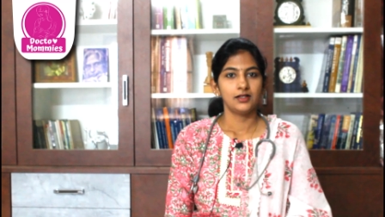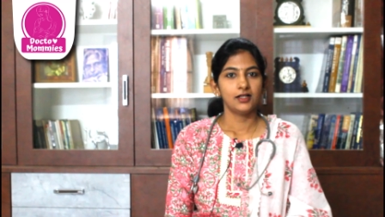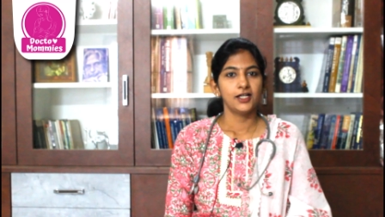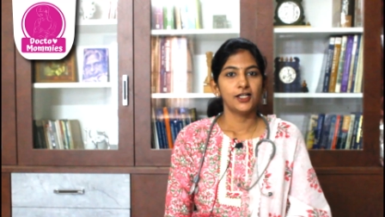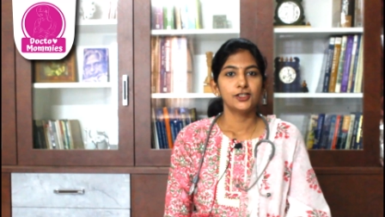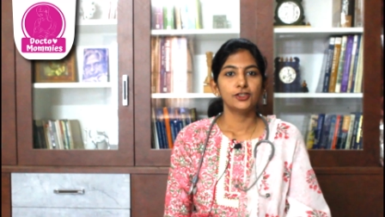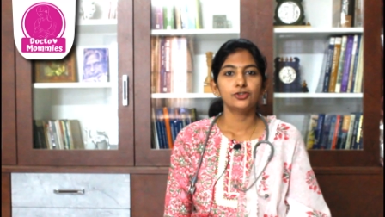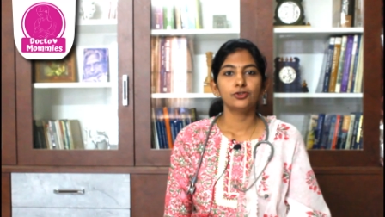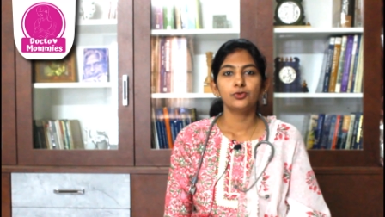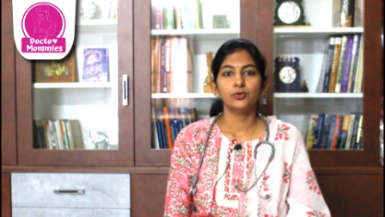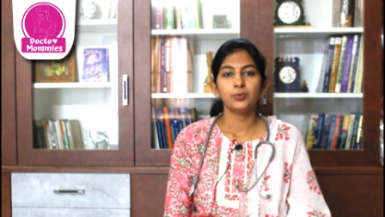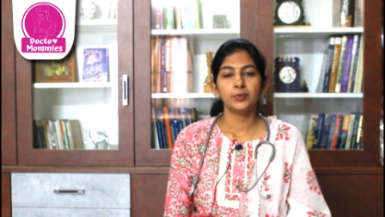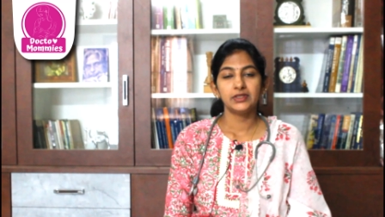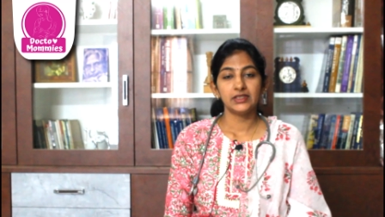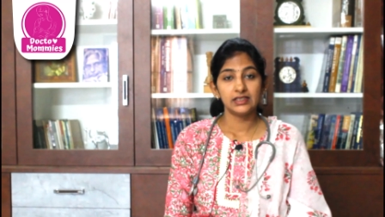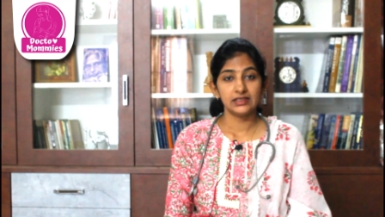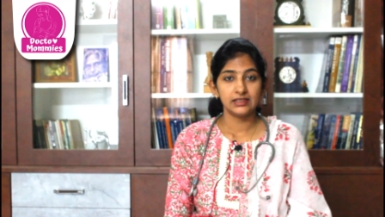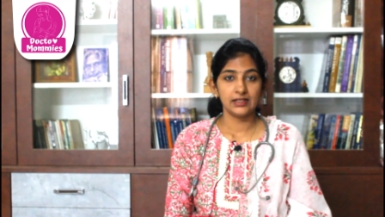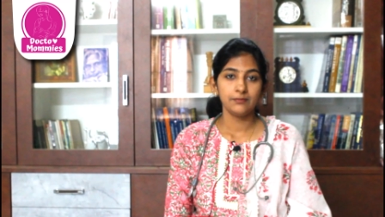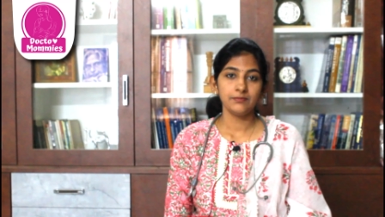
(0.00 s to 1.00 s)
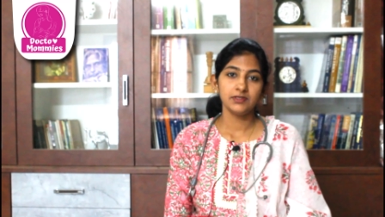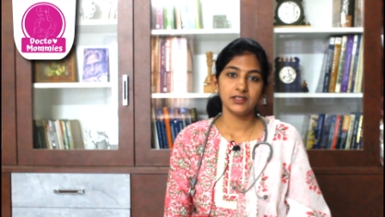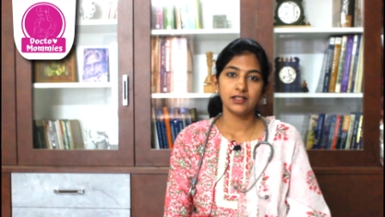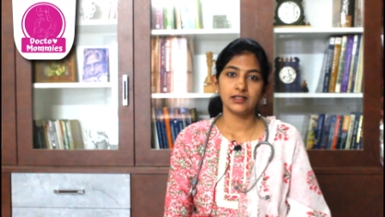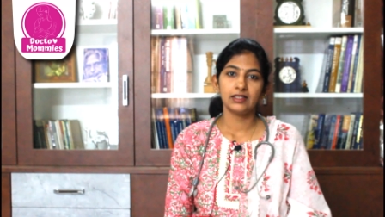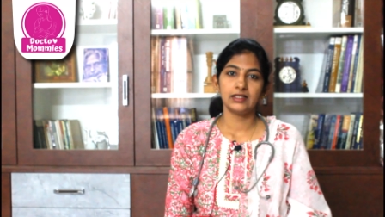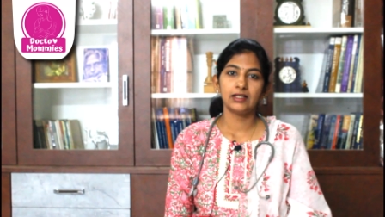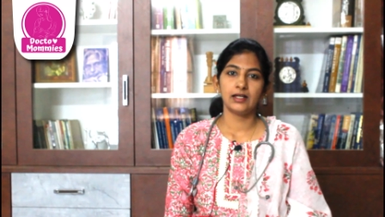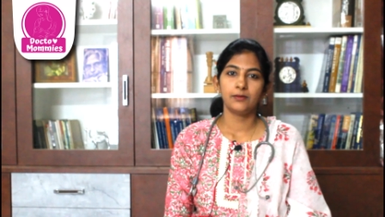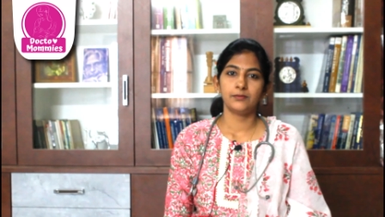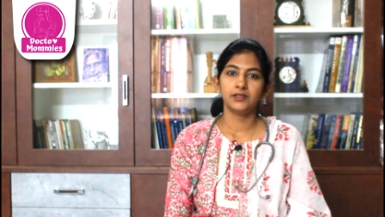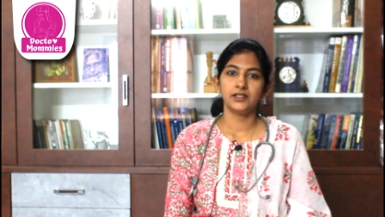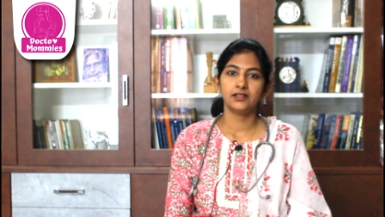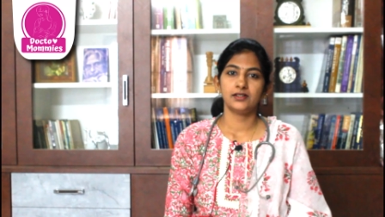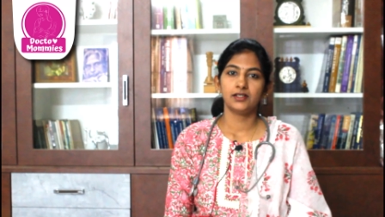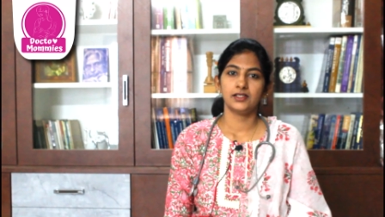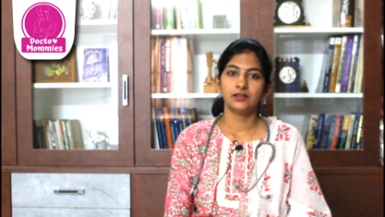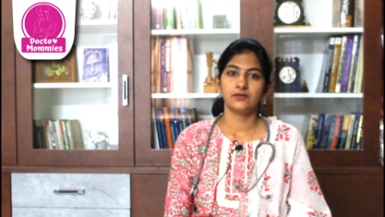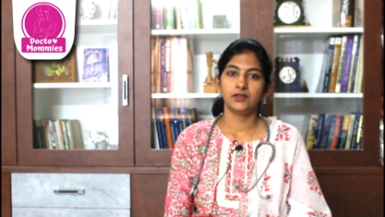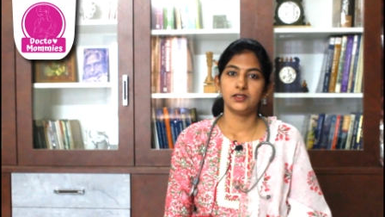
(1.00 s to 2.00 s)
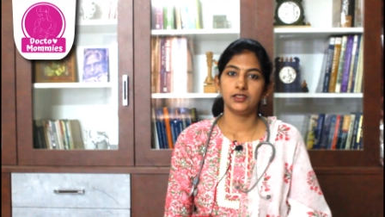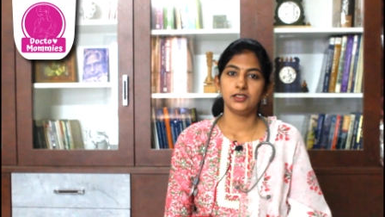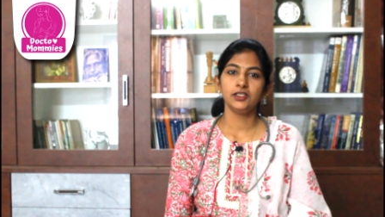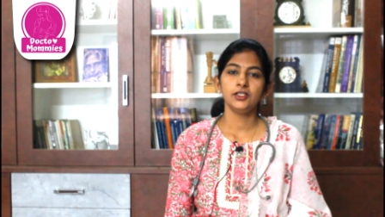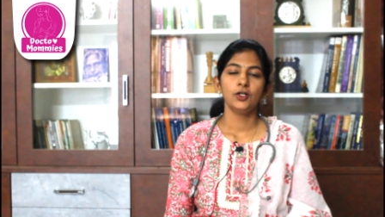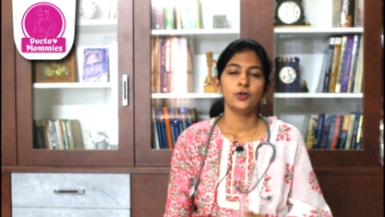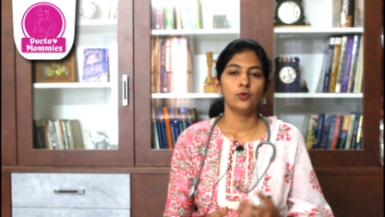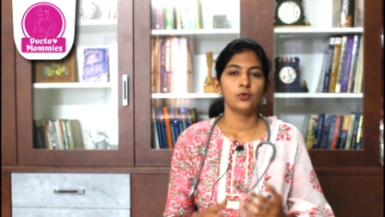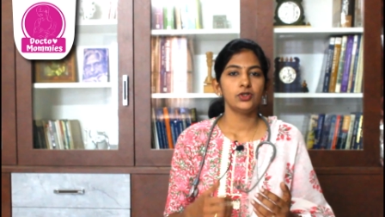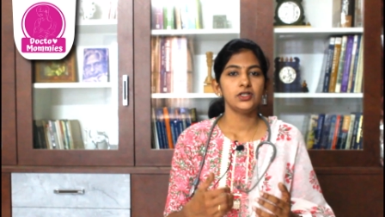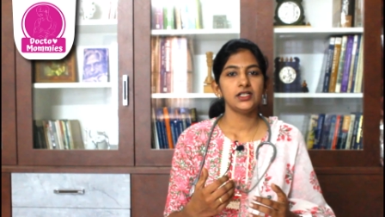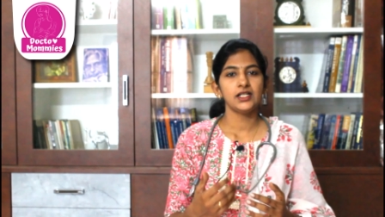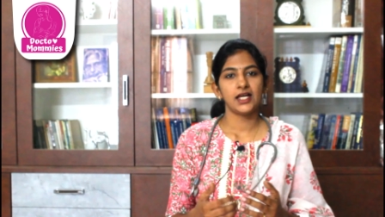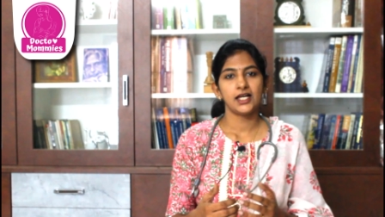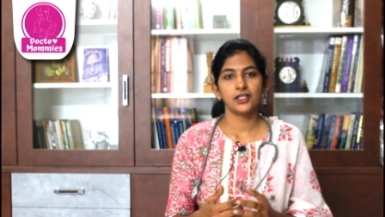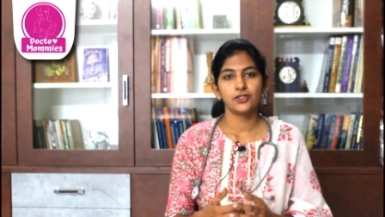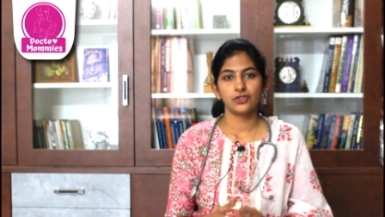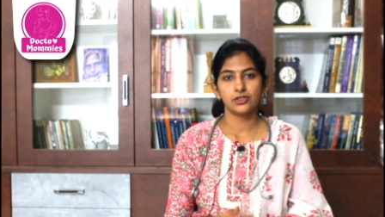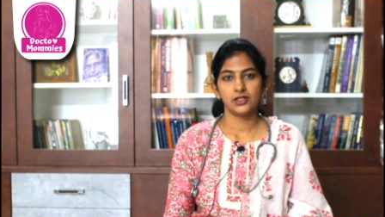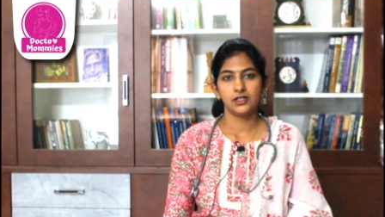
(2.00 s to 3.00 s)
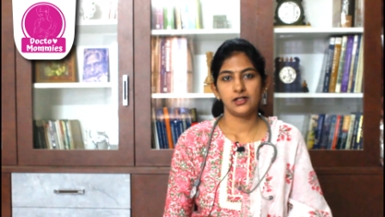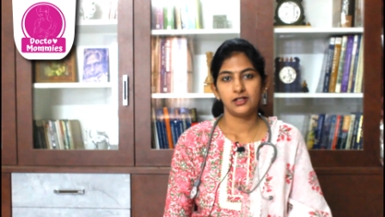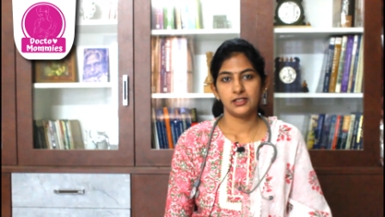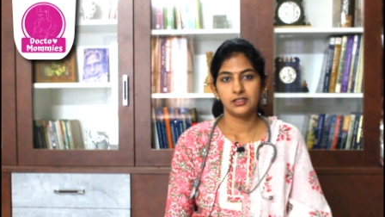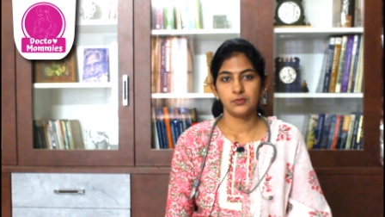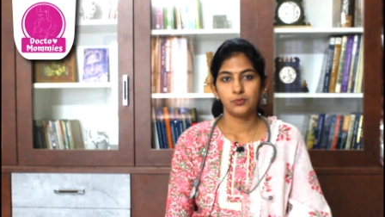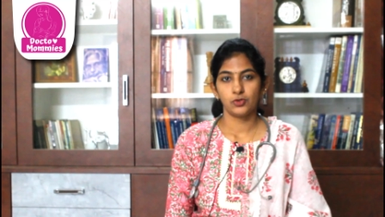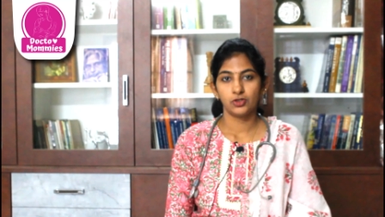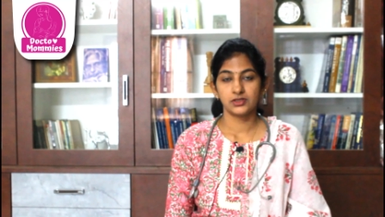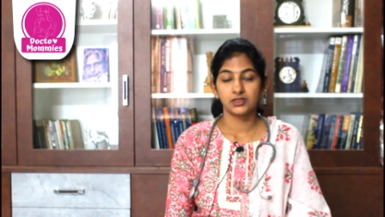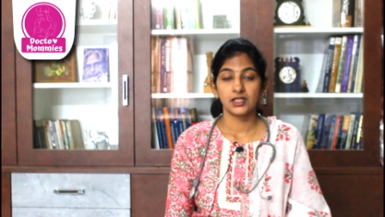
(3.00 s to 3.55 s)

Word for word: ஸோ இந்த தம் சக்கிங் அப்படின்றது வந்து ஒரு நேச்சுரல் ரெஸ்பான்ஸ்